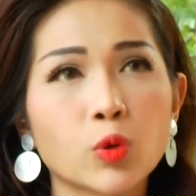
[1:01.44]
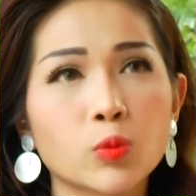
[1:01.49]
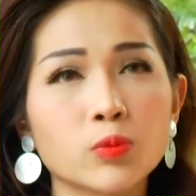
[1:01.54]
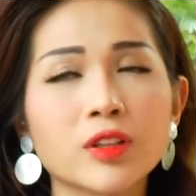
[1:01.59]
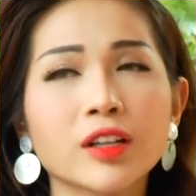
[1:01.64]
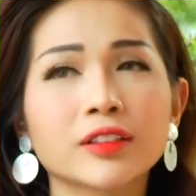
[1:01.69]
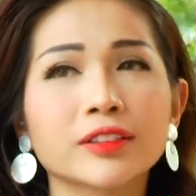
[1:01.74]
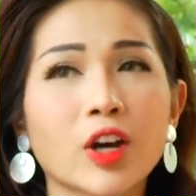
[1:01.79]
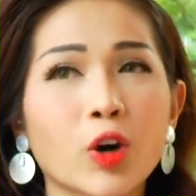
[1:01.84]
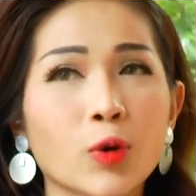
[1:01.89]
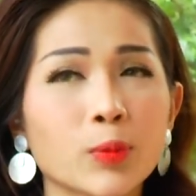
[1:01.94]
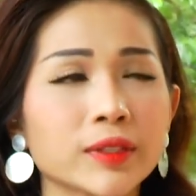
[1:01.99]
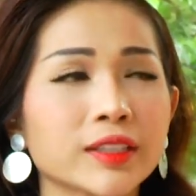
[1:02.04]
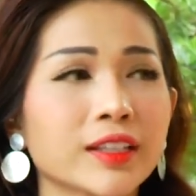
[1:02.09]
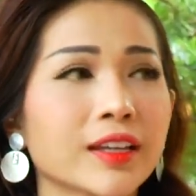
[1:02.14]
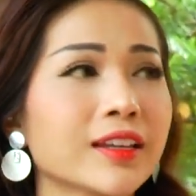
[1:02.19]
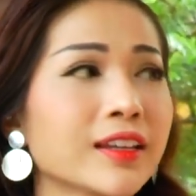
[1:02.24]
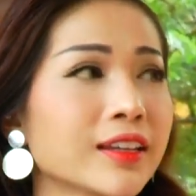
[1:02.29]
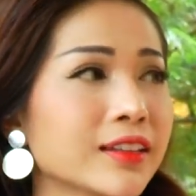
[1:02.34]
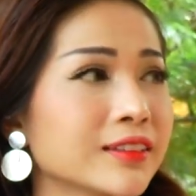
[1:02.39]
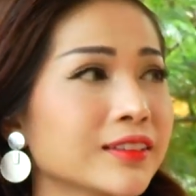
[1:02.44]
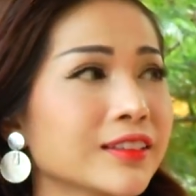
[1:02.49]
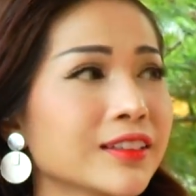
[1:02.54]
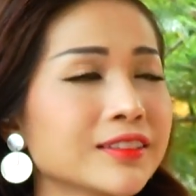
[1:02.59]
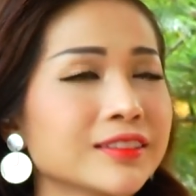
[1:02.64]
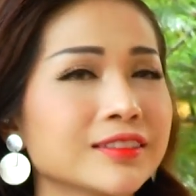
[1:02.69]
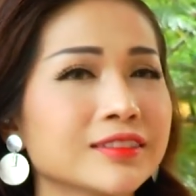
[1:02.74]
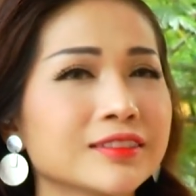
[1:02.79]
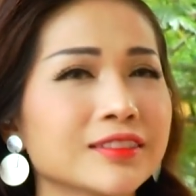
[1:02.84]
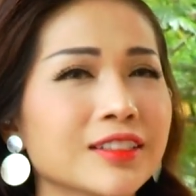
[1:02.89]
cũng lần đầu mình thể hiện
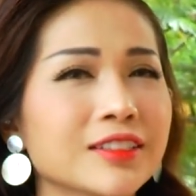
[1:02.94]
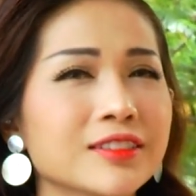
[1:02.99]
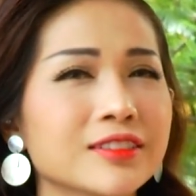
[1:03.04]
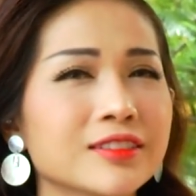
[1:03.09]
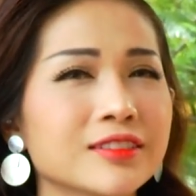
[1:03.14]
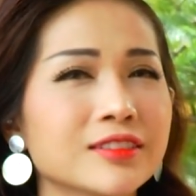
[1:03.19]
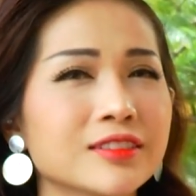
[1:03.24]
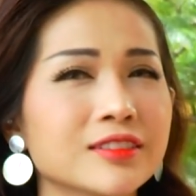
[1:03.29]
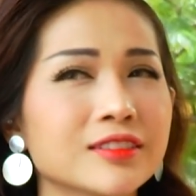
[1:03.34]
nên như